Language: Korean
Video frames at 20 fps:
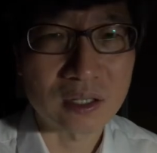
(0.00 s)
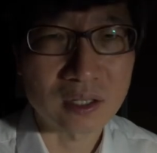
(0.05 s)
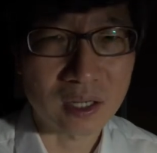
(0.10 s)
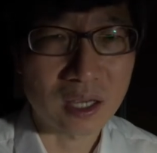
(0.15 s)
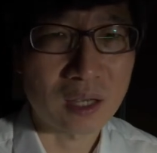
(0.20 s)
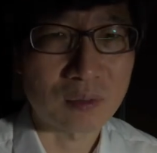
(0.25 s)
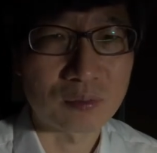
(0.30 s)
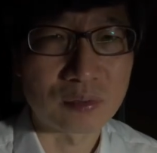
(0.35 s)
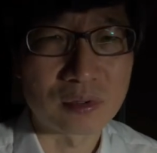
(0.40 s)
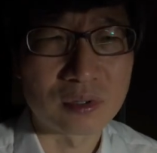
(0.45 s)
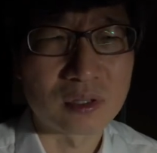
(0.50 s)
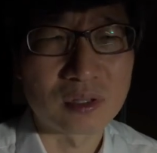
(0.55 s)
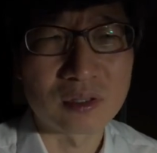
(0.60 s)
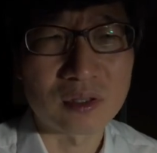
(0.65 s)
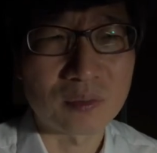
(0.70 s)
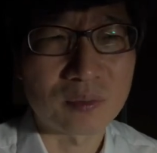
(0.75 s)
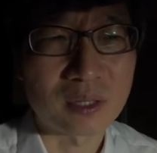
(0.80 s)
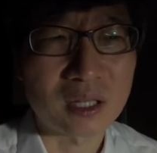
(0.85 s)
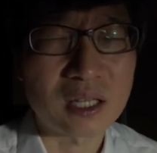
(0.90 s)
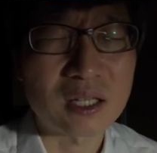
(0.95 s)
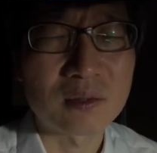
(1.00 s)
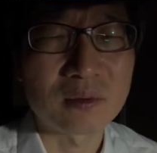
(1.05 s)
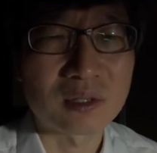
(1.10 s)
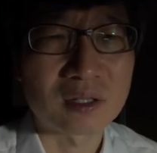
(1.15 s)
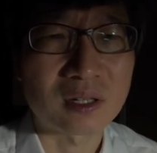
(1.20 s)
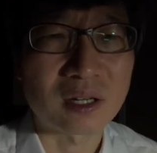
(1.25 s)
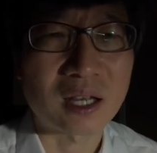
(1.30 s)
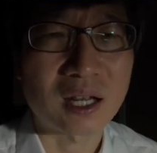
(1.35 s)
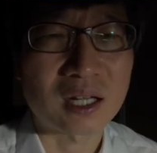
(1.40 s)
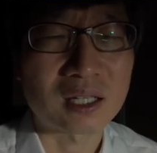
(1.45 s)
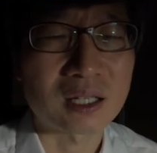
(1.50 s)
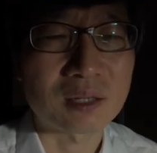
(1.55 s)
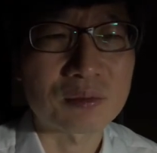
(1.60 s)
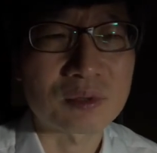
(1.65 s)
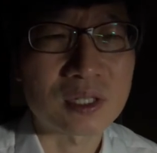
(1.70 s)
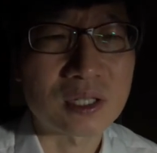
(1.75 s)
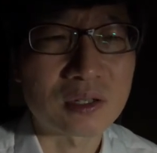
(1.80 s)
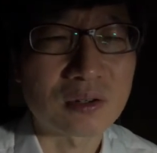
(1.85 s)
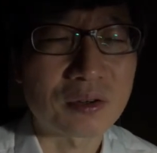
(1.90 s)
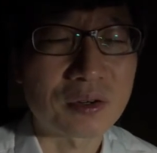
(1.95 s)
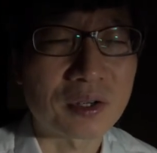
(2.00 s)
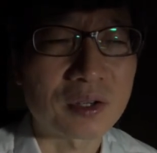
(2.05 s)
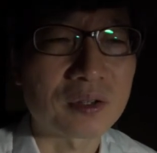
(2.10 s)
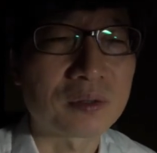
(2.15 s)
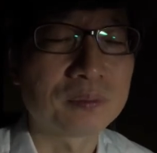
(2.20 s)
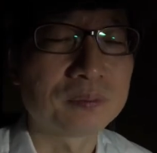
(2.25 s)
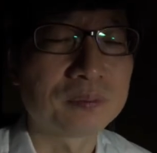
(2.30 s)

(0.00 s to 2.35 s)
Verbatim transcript: 이렇게 부르는 겁니다. 이름을 그렇게 갖다 붙인 거예요.